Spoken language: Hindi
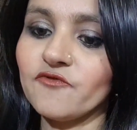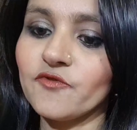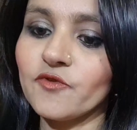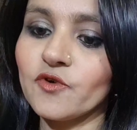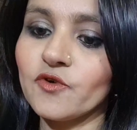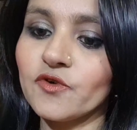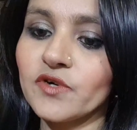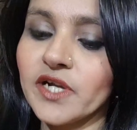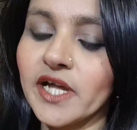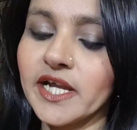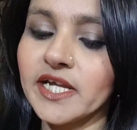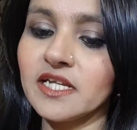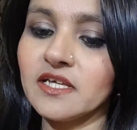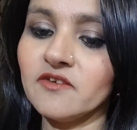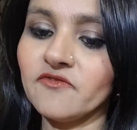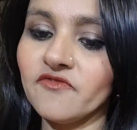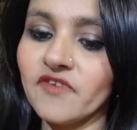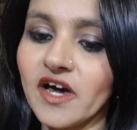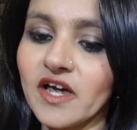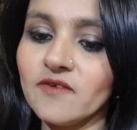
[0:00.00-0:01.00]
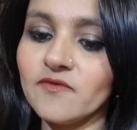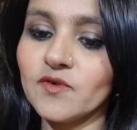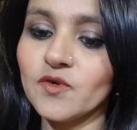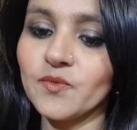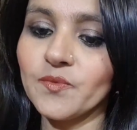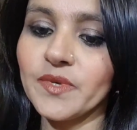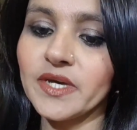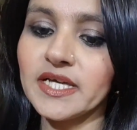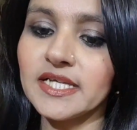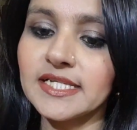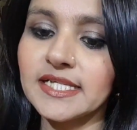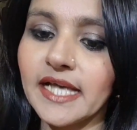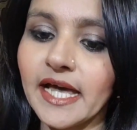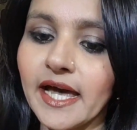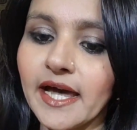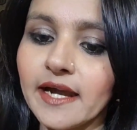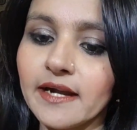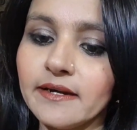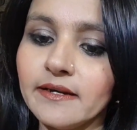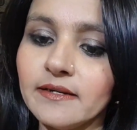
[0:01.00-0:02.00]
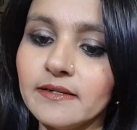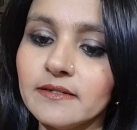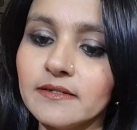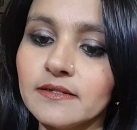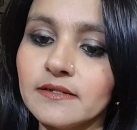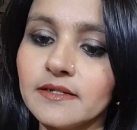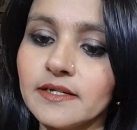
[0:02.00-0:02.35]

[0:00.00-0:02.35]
फोर नाइन्टी फाइव रुपीज़ एंड